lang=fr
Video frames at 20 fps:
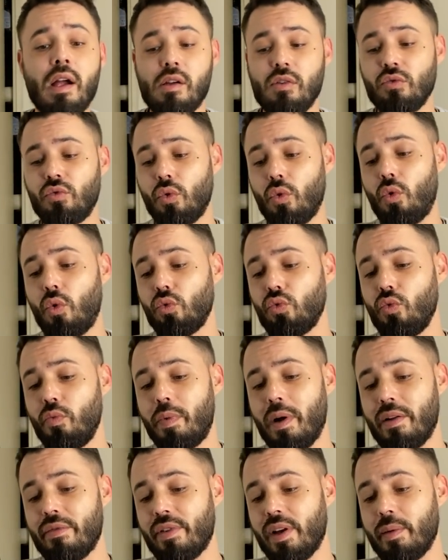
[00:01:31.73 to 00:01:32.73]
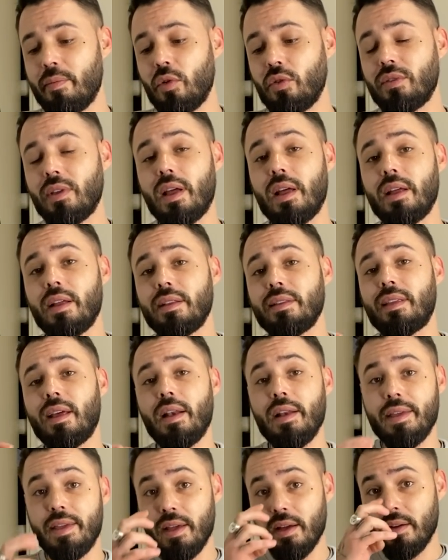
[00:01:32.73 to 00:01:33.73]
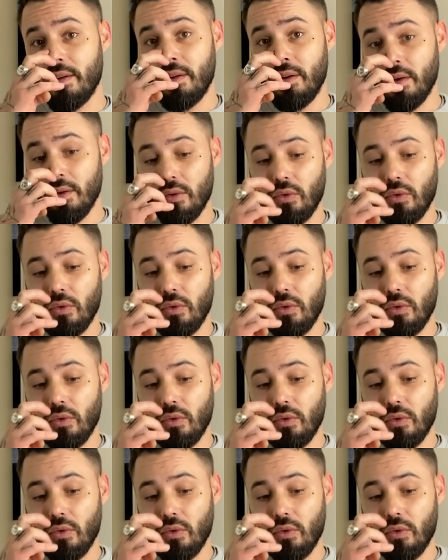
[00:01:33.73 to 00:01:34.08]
Donc on nous parle vraiment d'un lien